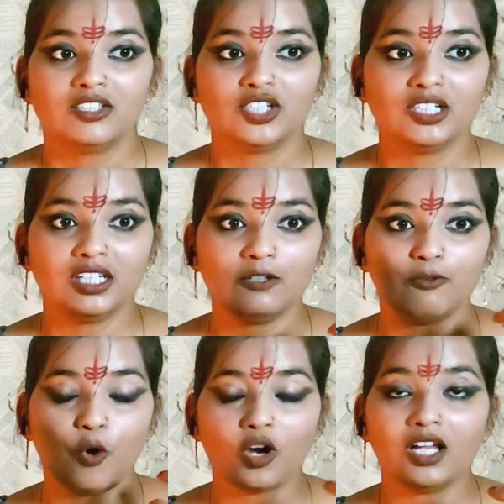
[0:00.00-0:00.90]
जिनकी
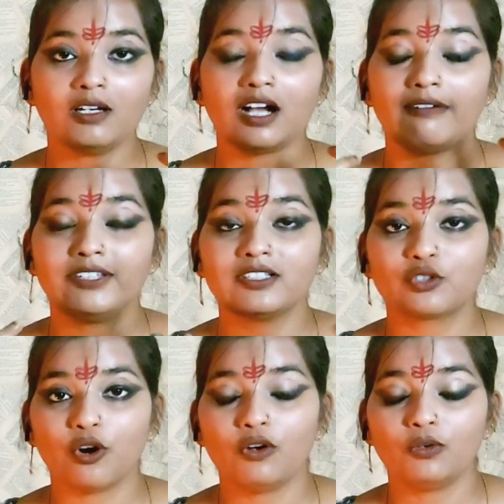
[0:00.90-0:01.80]
वोकल काफ़ी
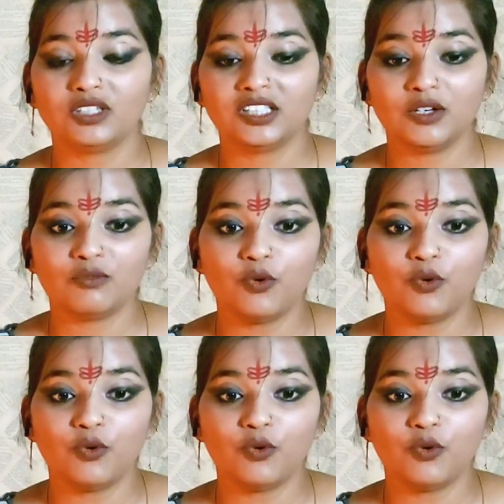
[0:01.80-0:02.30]
स्ट्रॉन्ग होती है और